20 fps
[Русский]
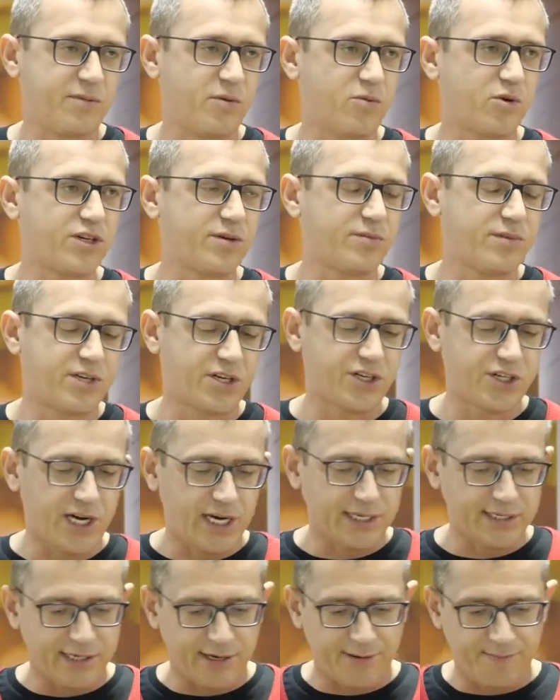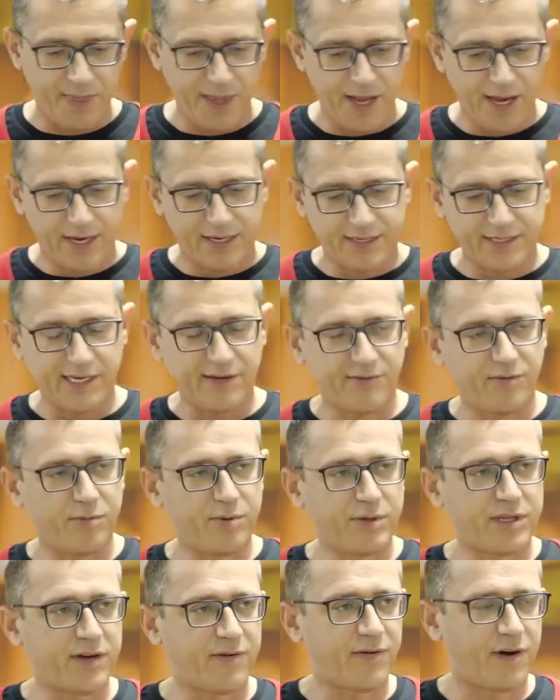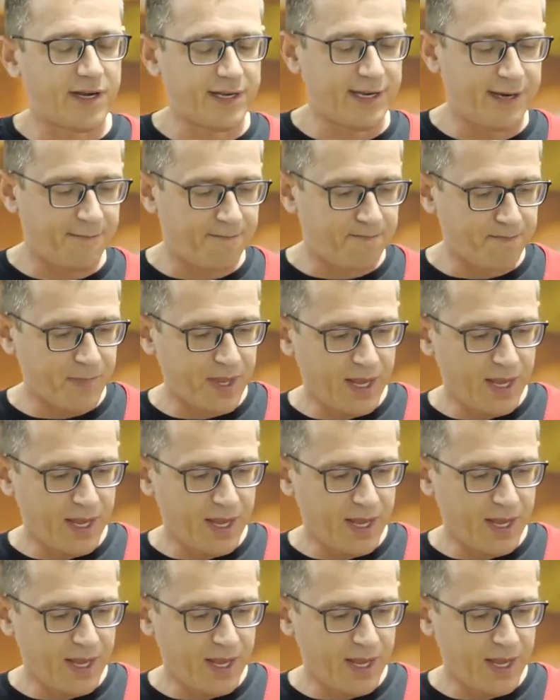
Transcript: Мы можем держаться за Его обетование.